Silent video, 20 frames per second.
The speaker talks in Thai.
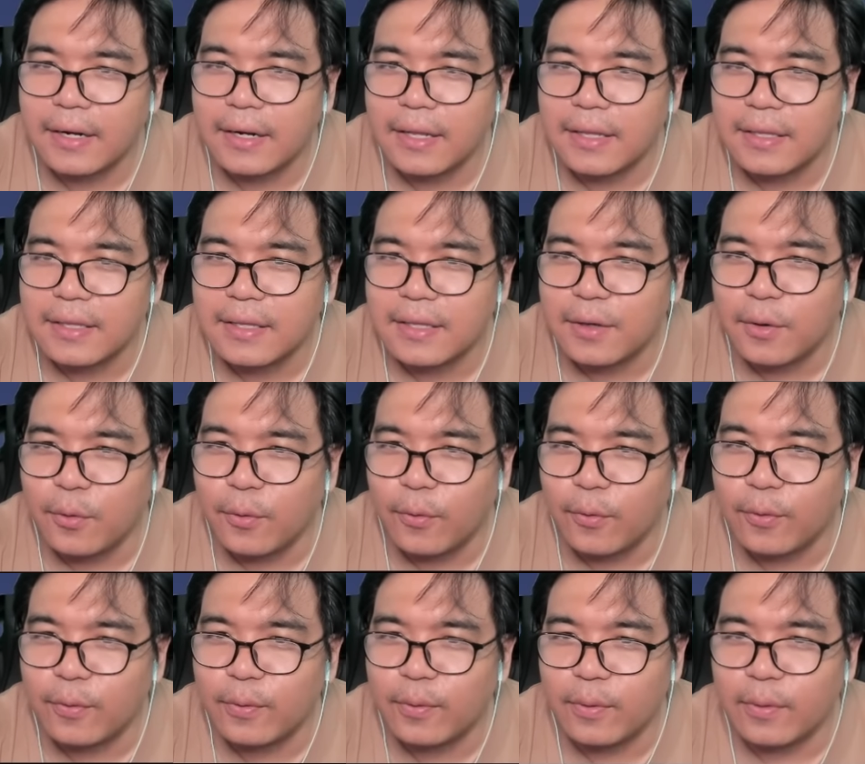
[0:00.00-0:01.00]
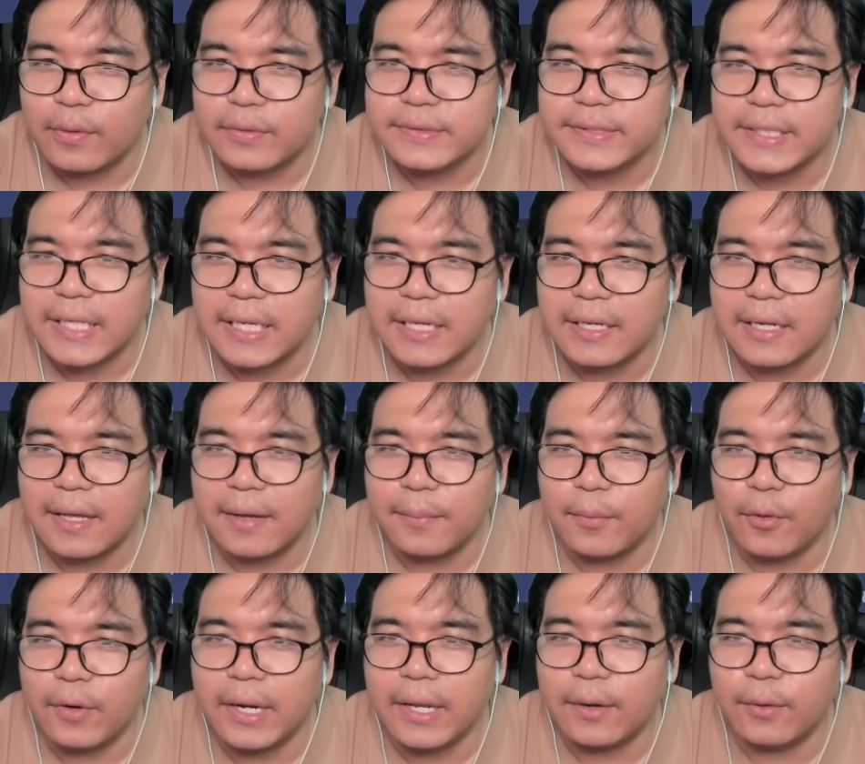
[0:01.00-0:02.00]
นี่โอ้โหสกินนะ
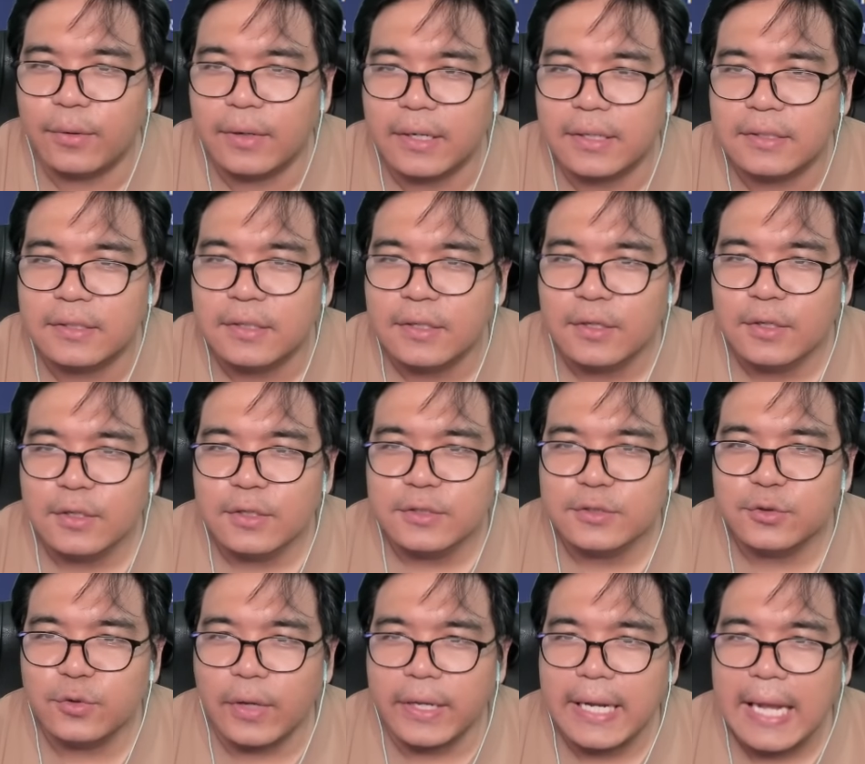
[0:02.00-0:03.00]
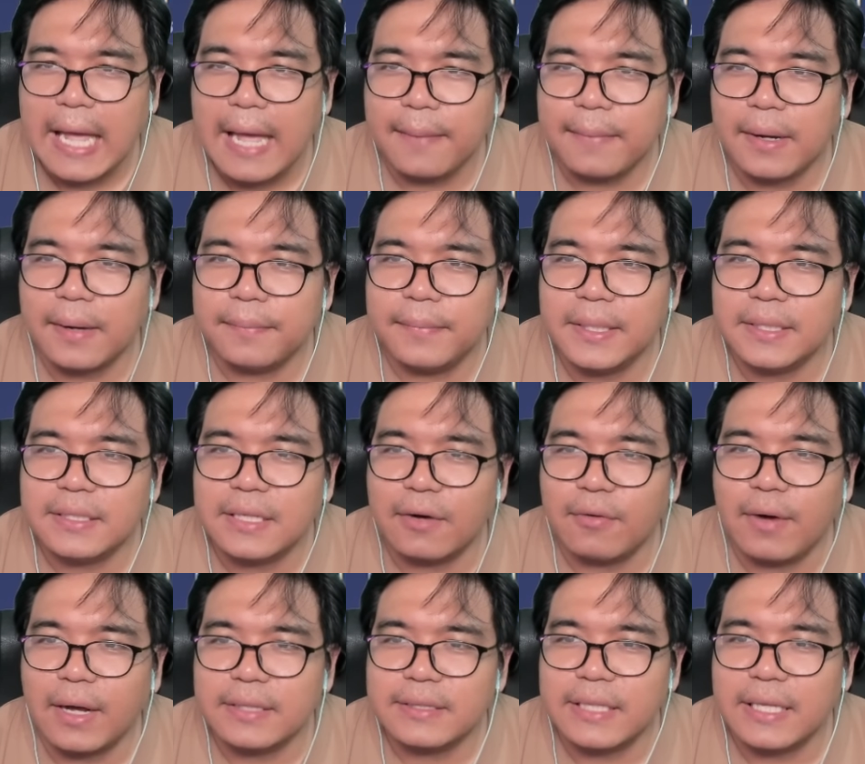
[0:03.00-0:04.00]
โมเดลนะสวยงามครับมีจั
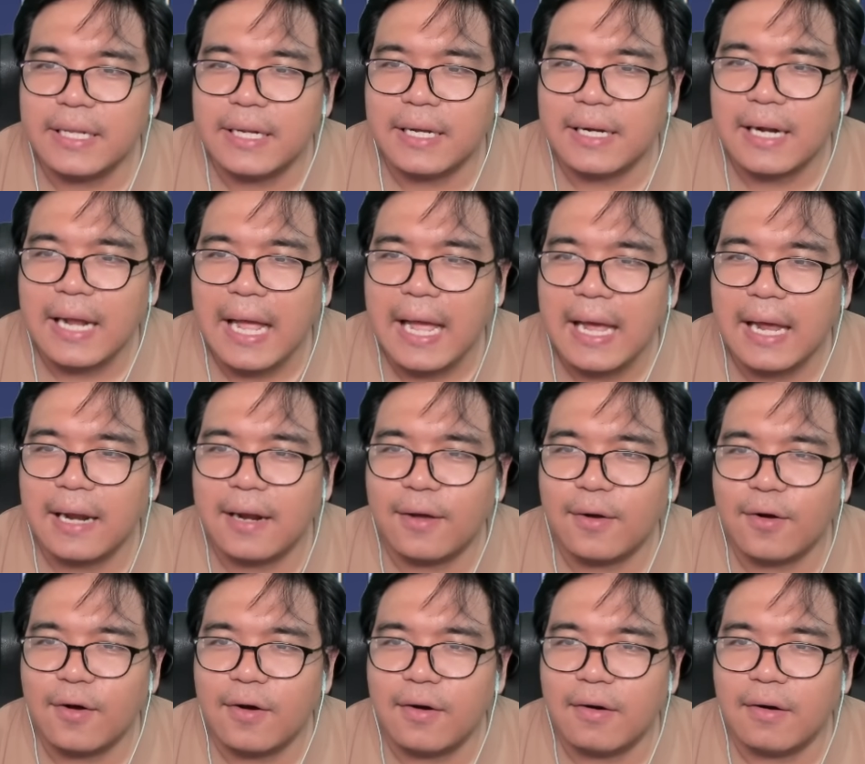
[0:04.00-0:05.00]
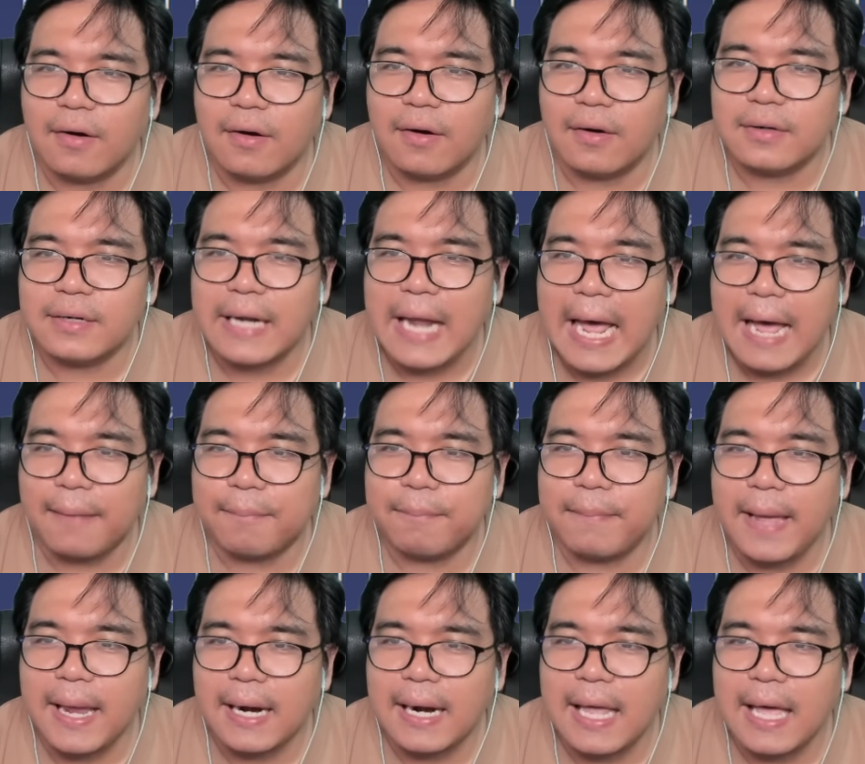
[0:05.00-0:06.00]
งหวะตีลังกาแล้วก็ดาบ
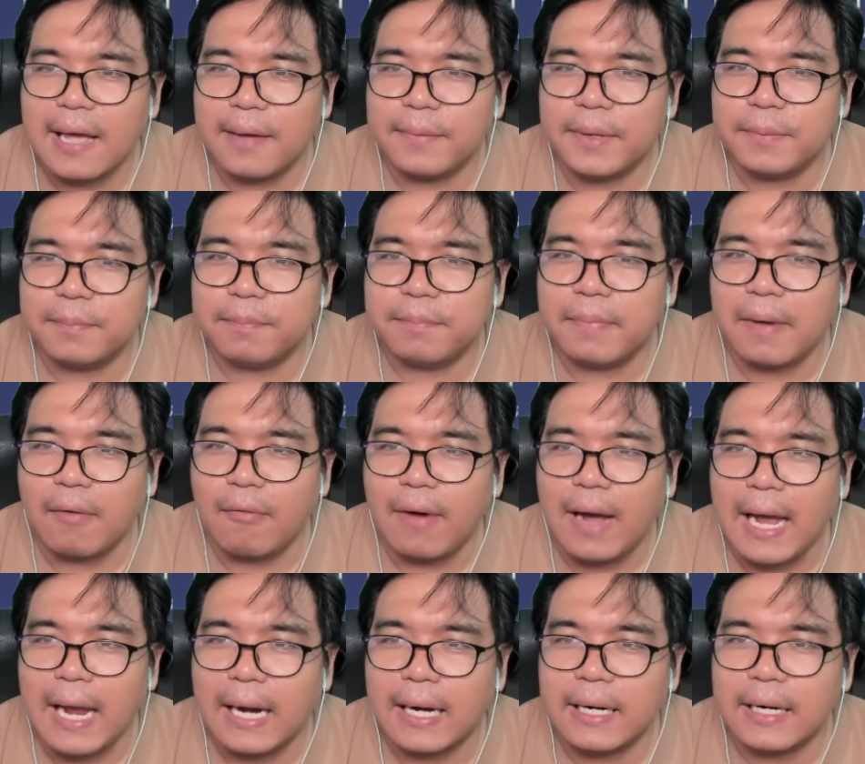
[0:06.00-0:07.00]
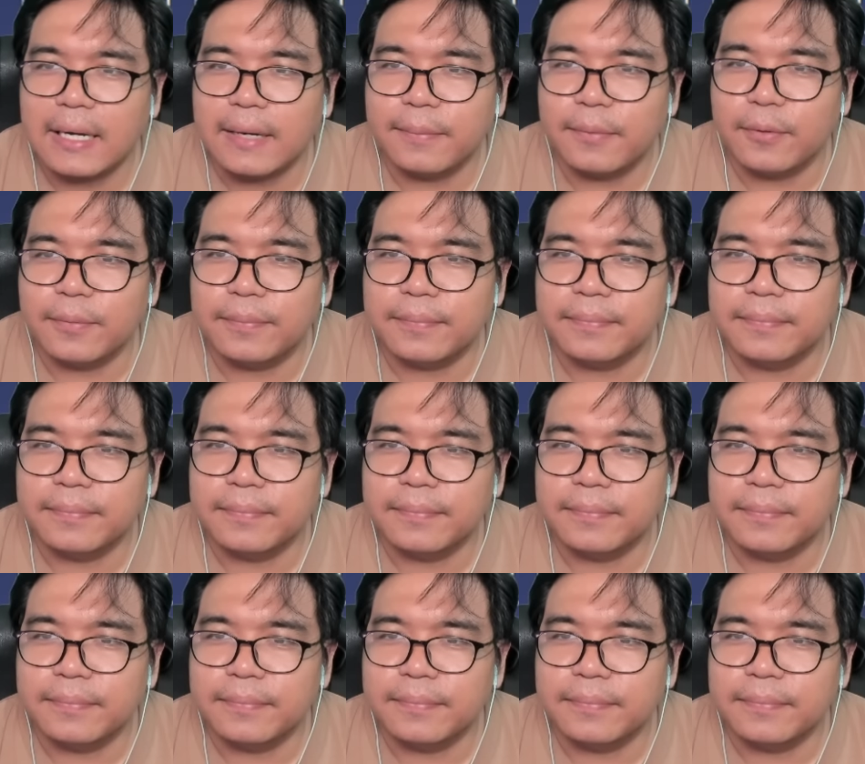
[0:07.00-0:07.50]
แปลงร่างเป็นปลาวานนะครับผม